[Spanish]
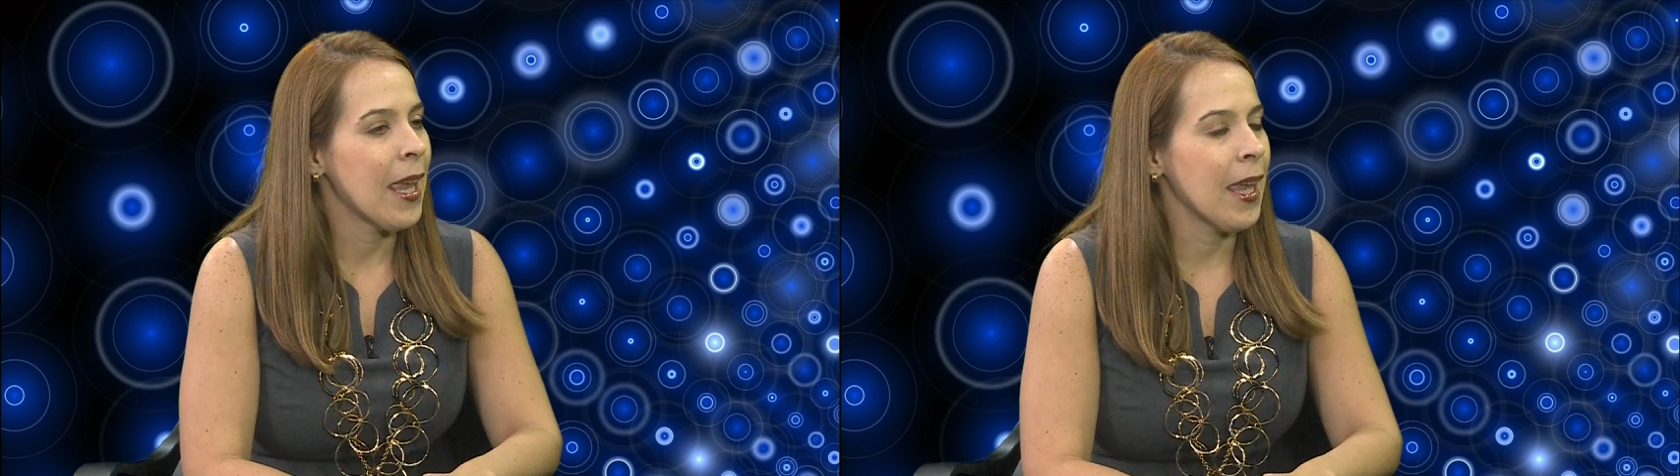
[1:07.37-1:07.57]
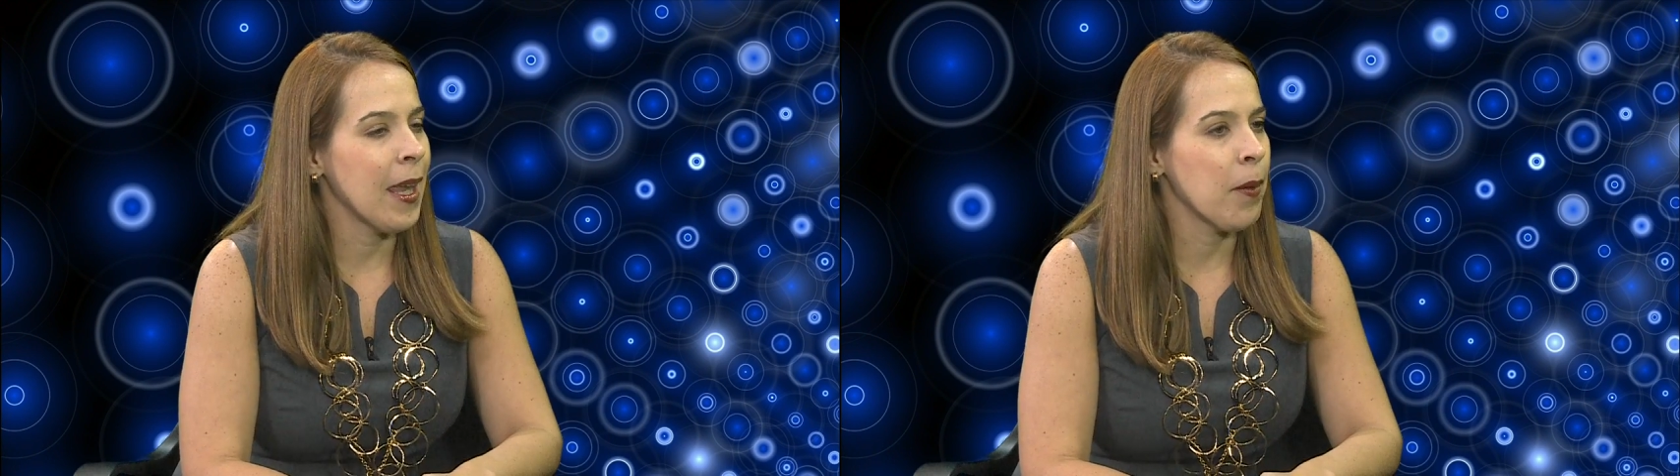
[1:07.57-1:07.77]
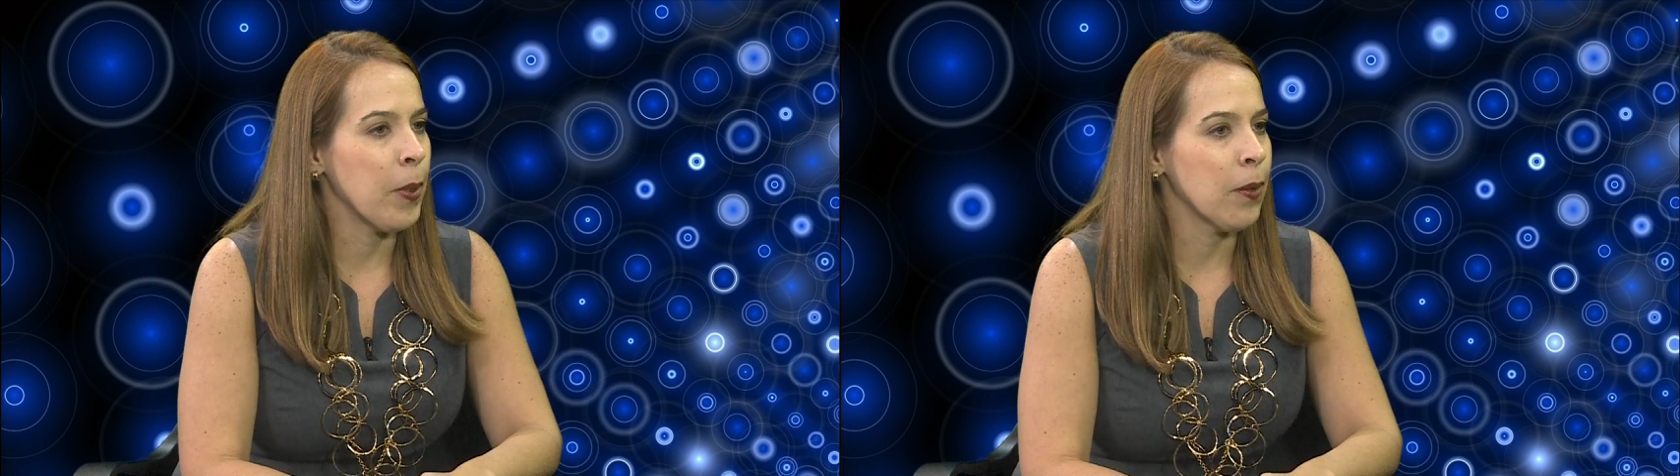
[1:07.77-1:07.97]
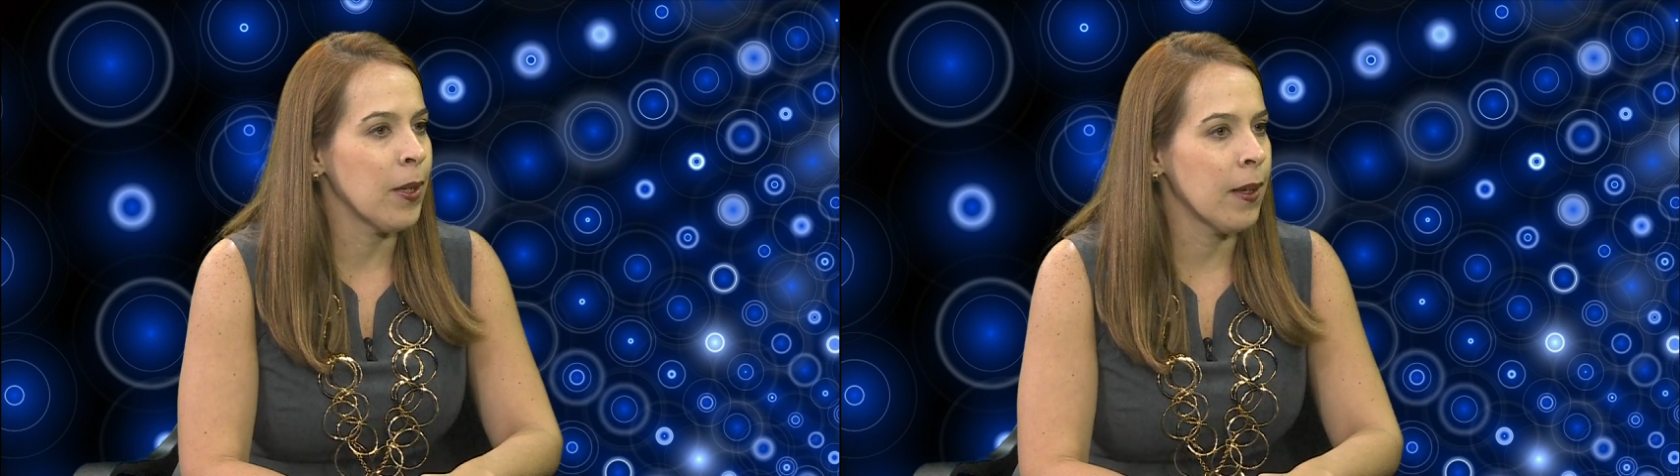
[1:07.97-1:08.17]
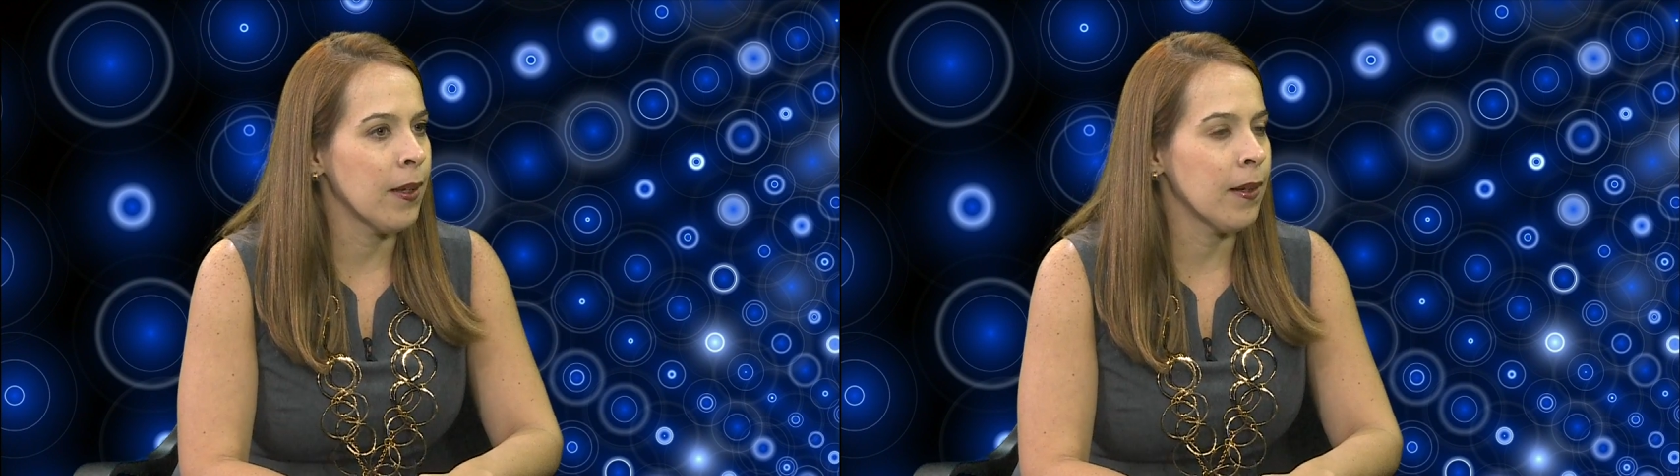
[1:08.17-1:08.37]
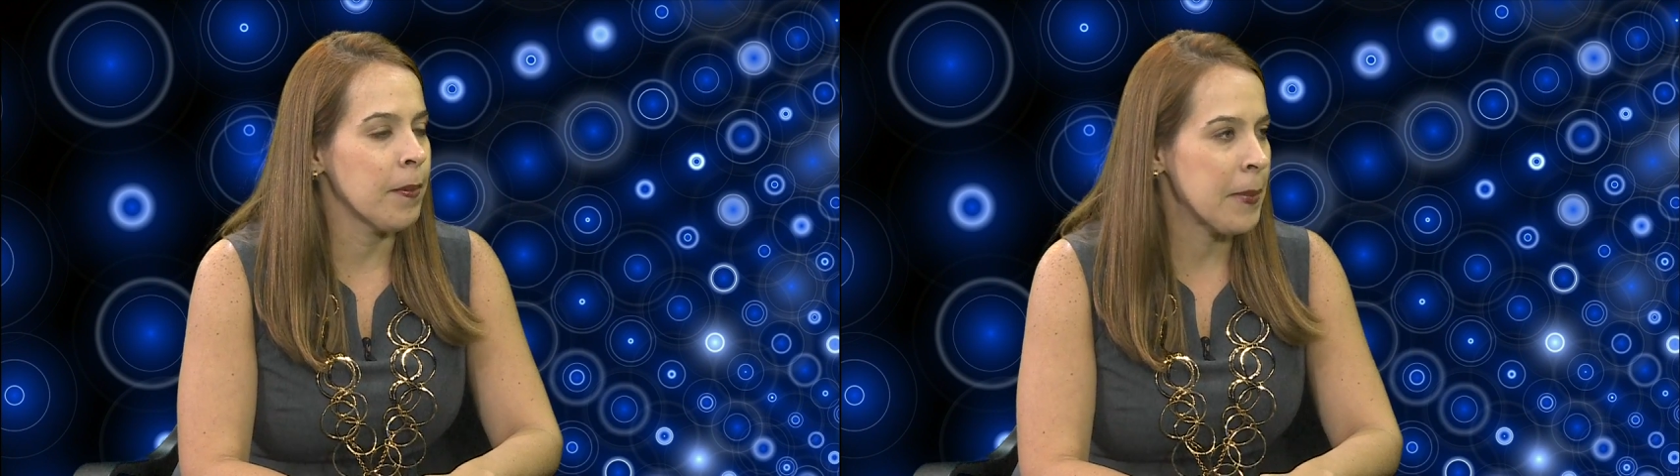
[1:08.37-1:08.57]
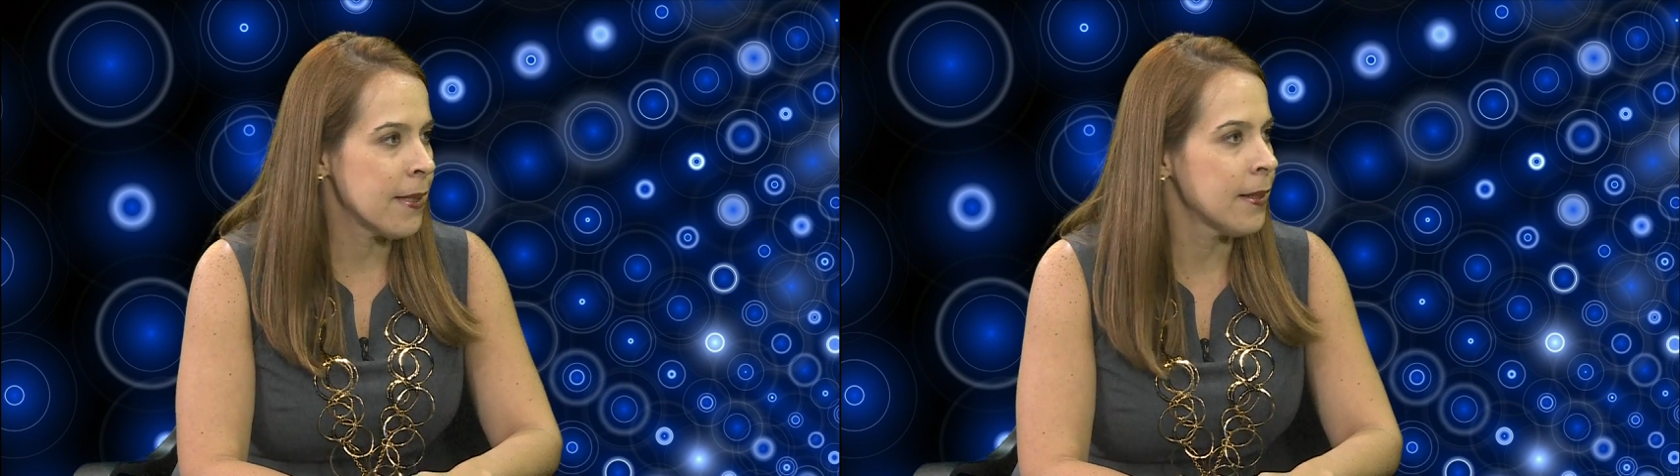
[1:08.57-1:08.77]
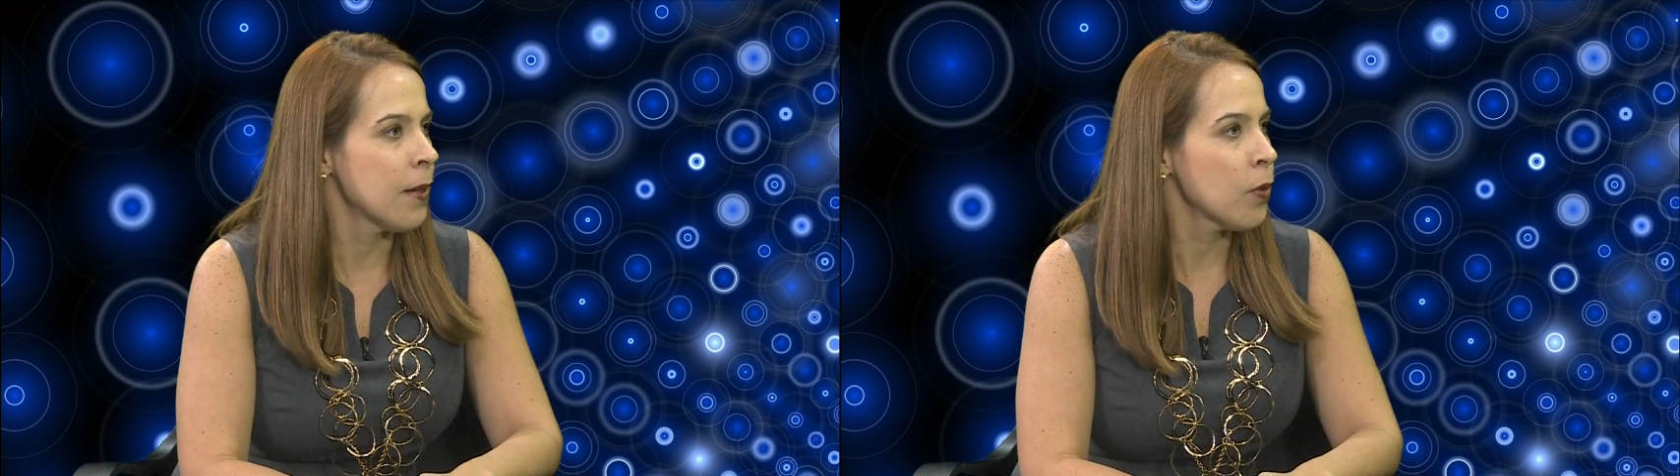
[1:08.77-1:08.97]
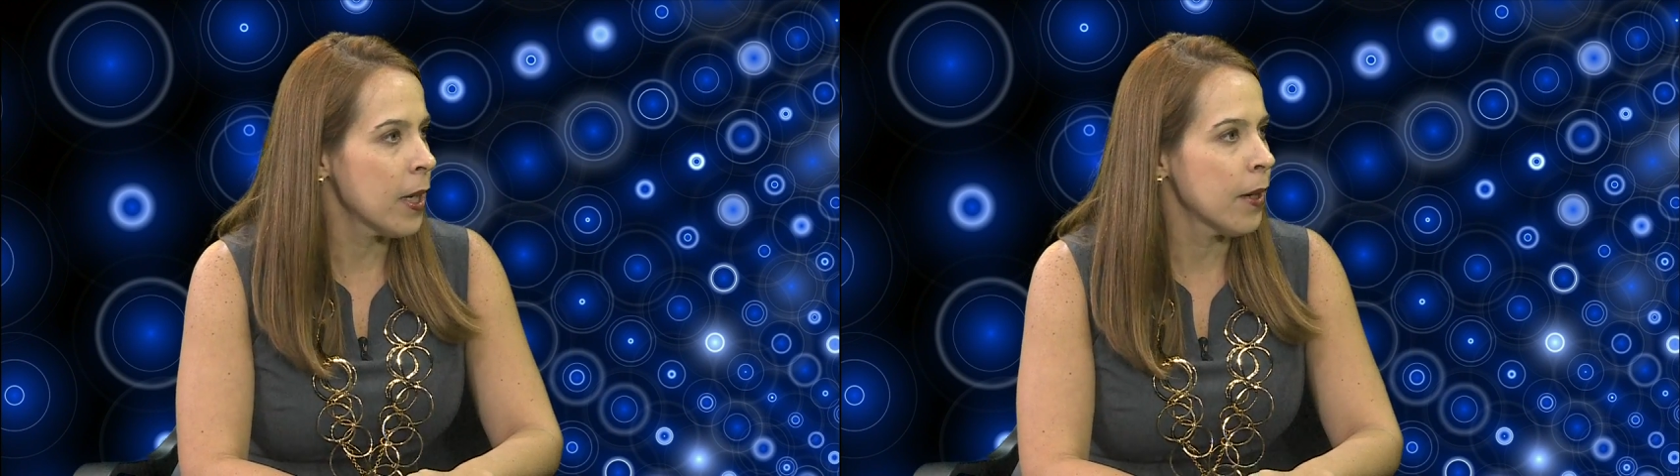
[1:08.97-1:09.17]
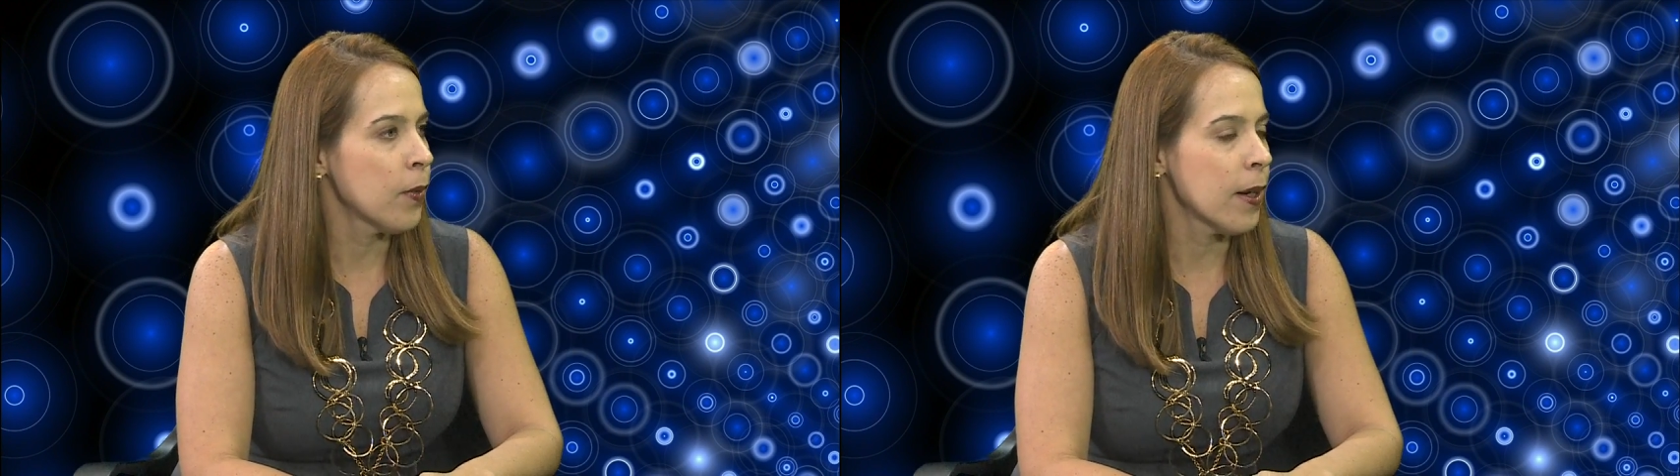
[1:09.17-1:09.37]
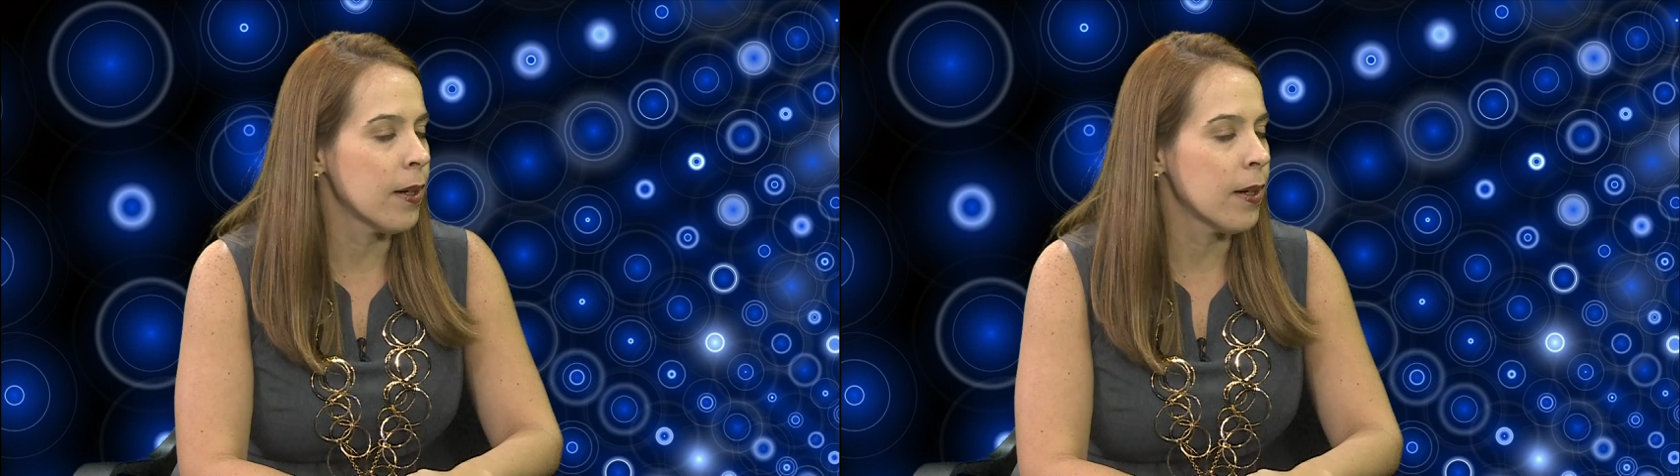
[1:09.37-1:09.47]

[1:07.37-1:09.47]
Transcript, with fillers: Eh, bueno, la medicina nuclear es una